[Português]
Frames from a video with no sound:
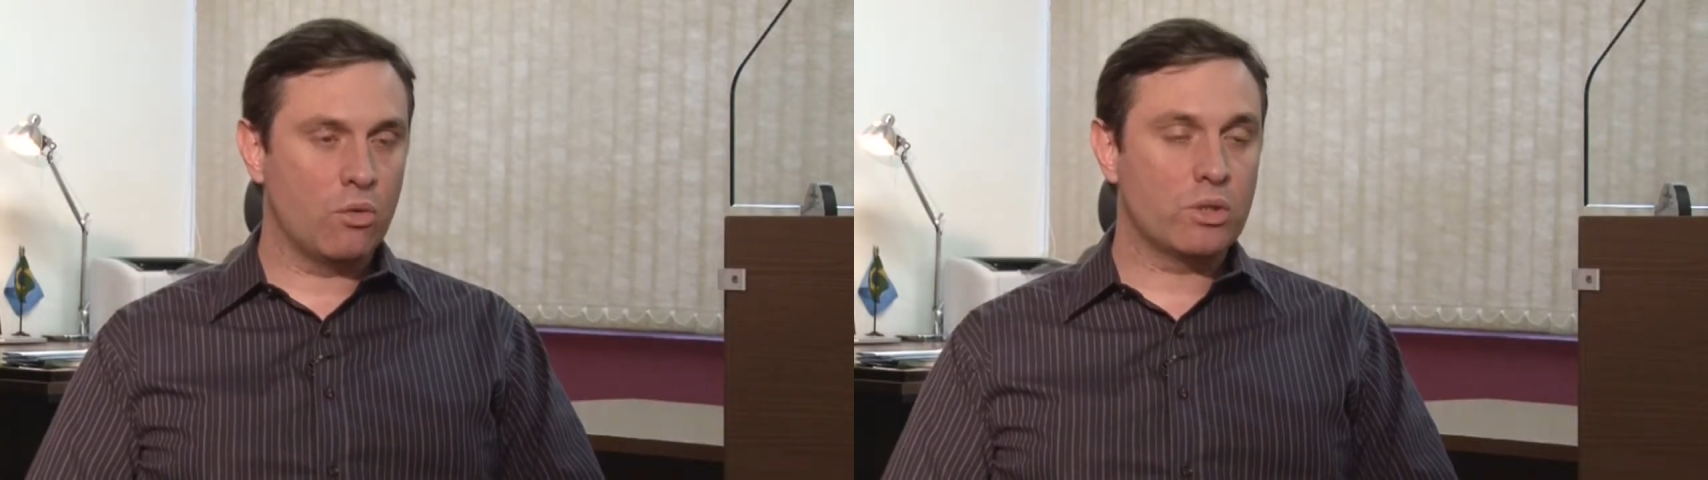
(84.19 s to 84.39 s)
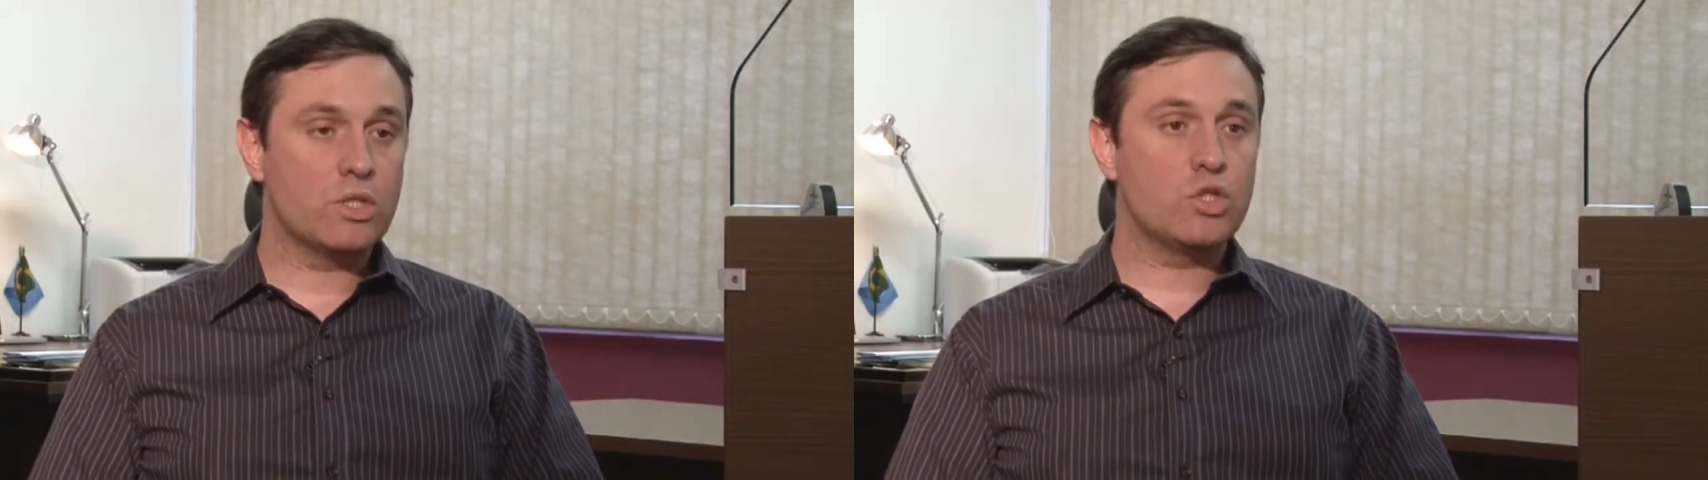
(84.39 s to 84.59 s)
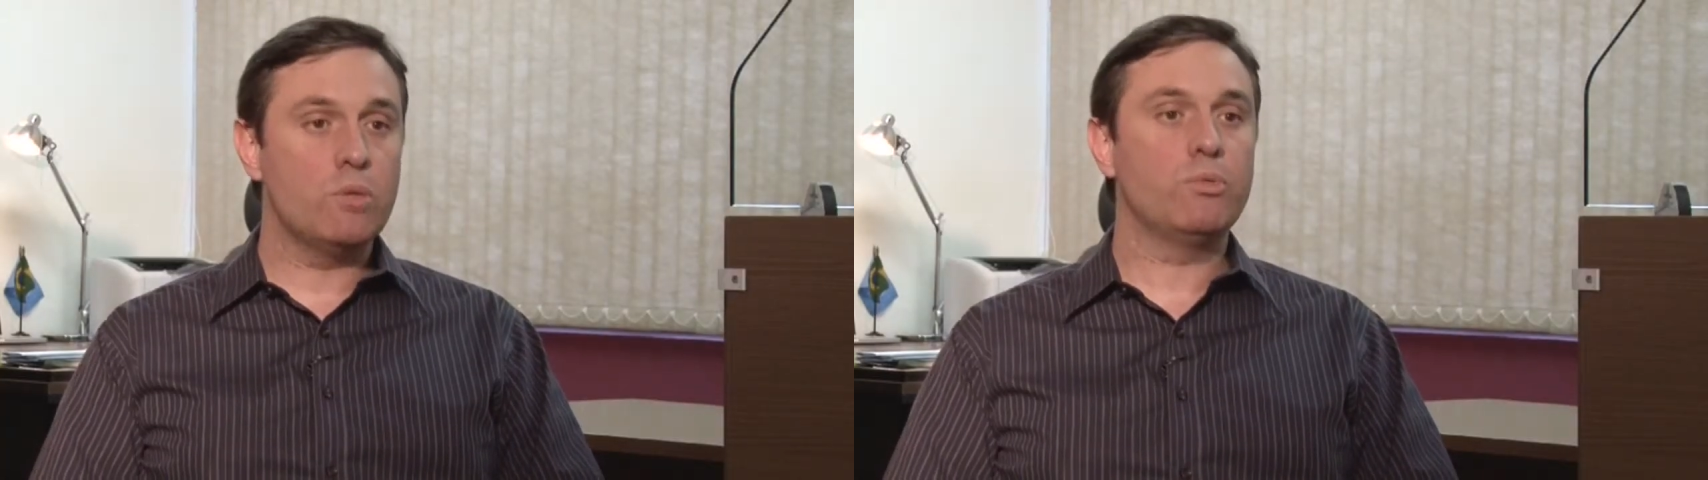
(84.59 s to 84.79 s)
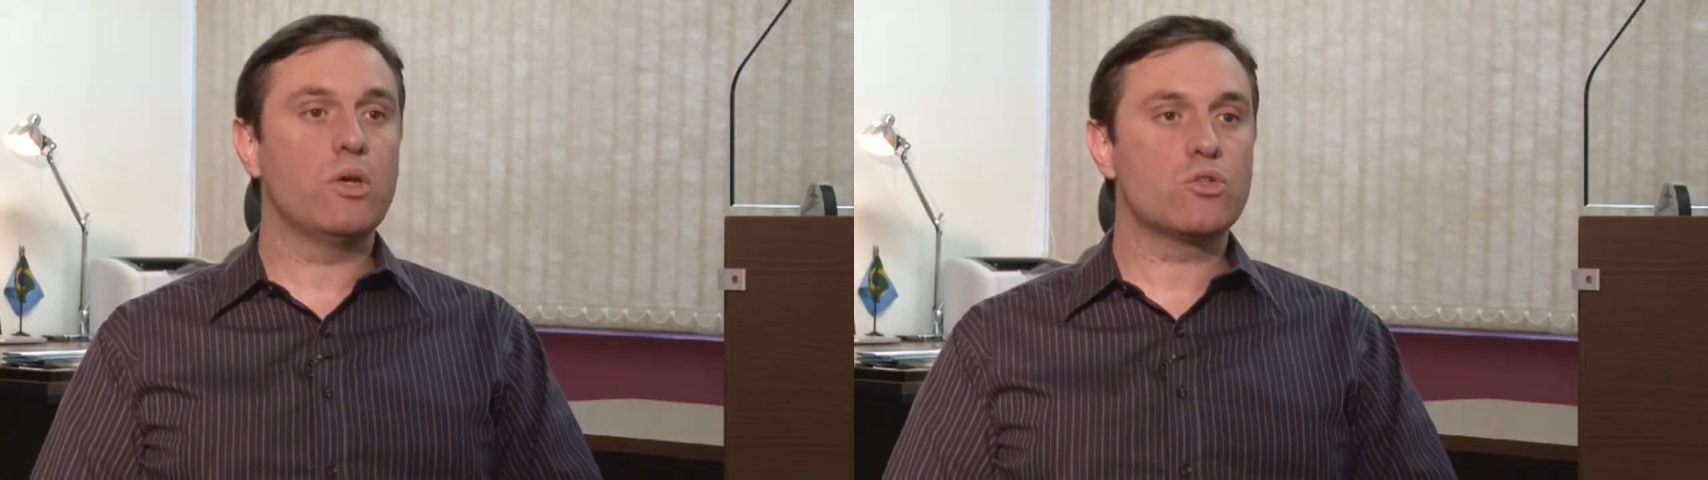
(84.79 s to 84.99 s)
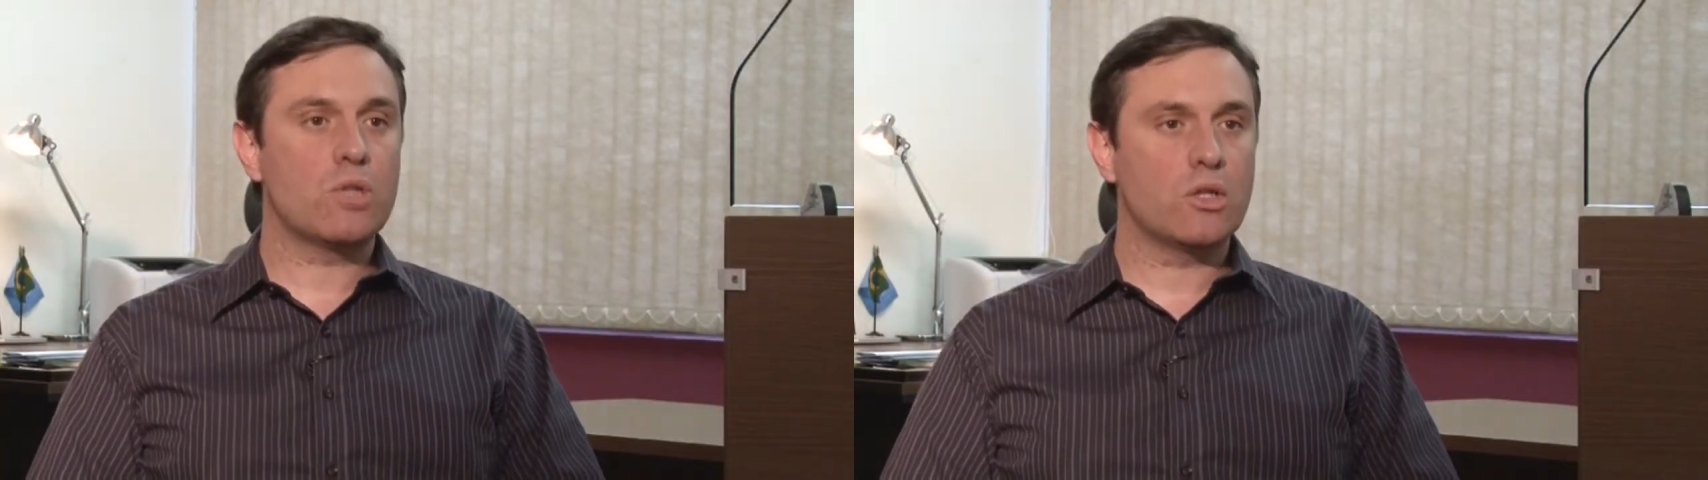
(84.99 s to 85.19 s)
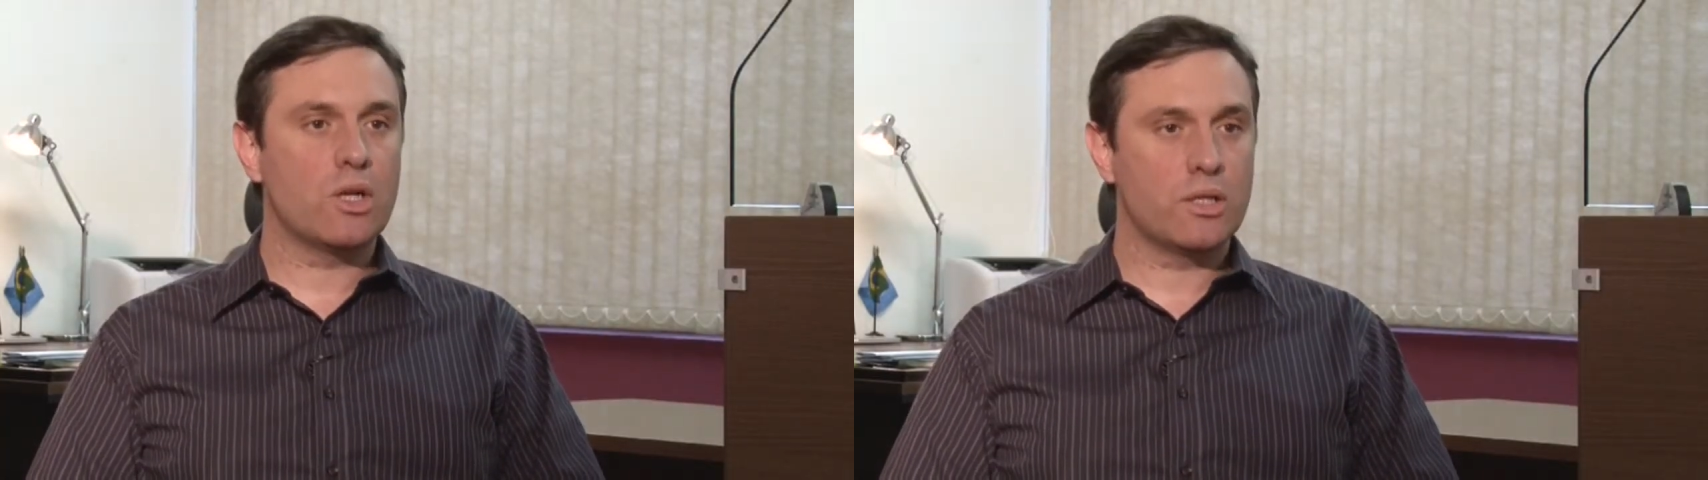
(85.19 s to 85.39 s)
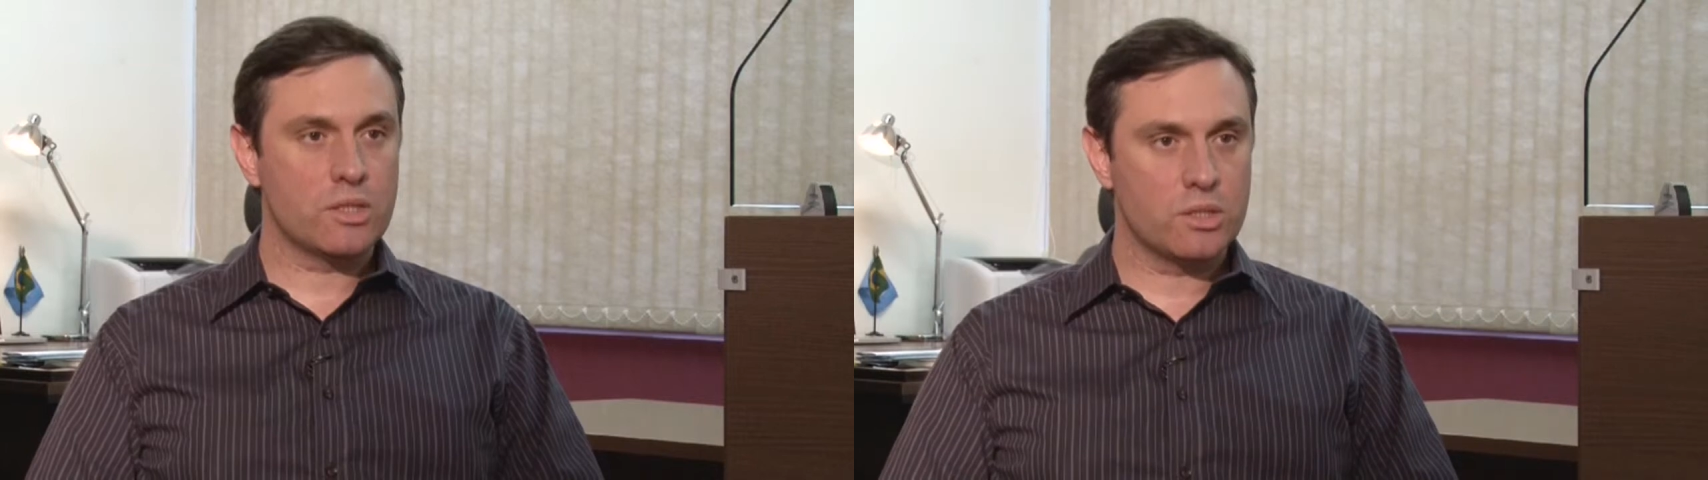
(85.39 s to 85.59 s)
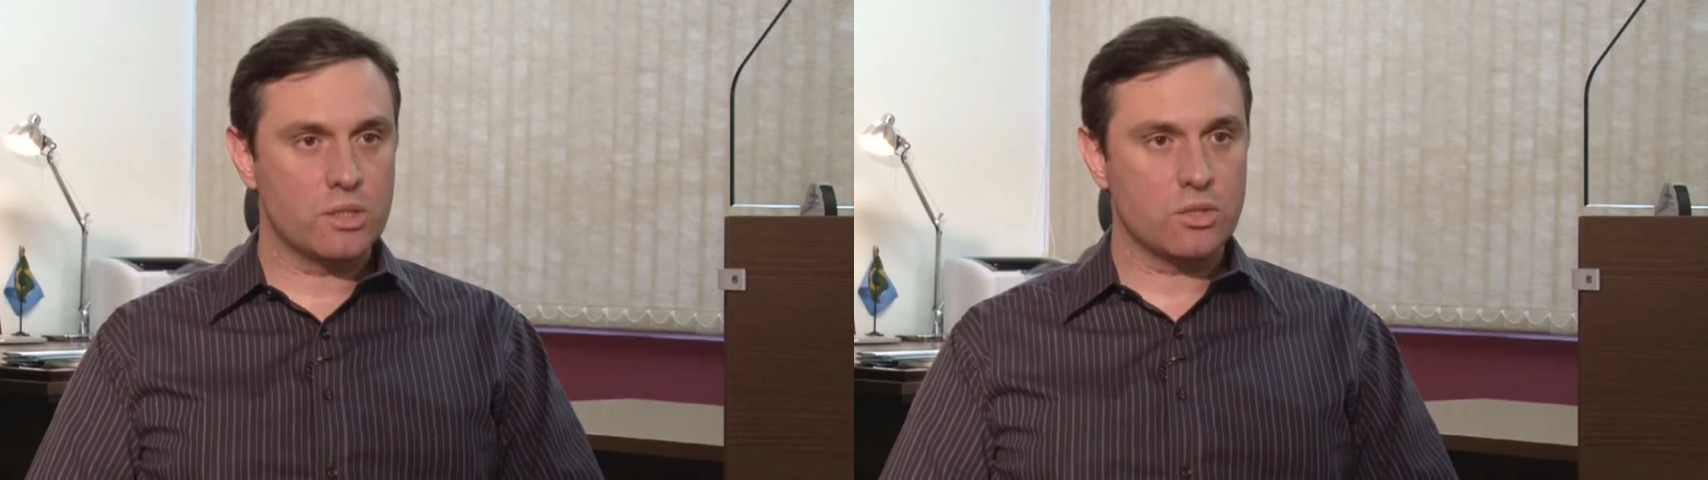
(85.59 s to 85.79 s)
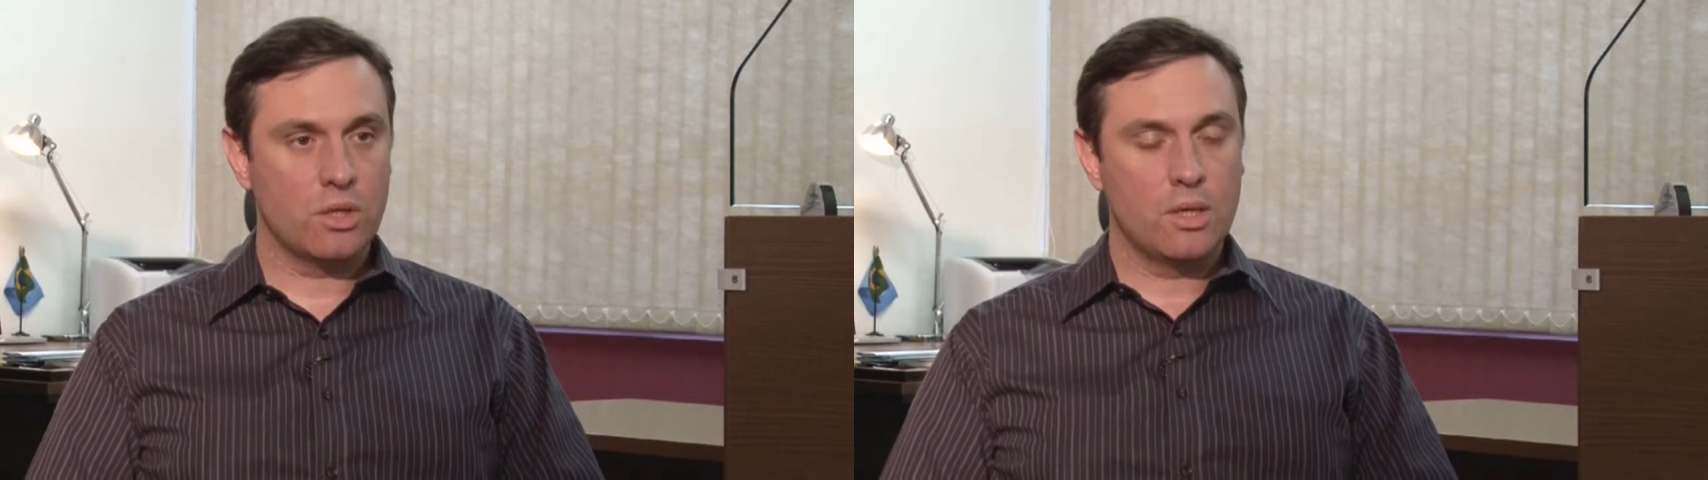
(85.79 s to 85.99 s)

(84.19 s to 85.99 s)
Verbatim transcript: ou que tipo de resultado ela deseja.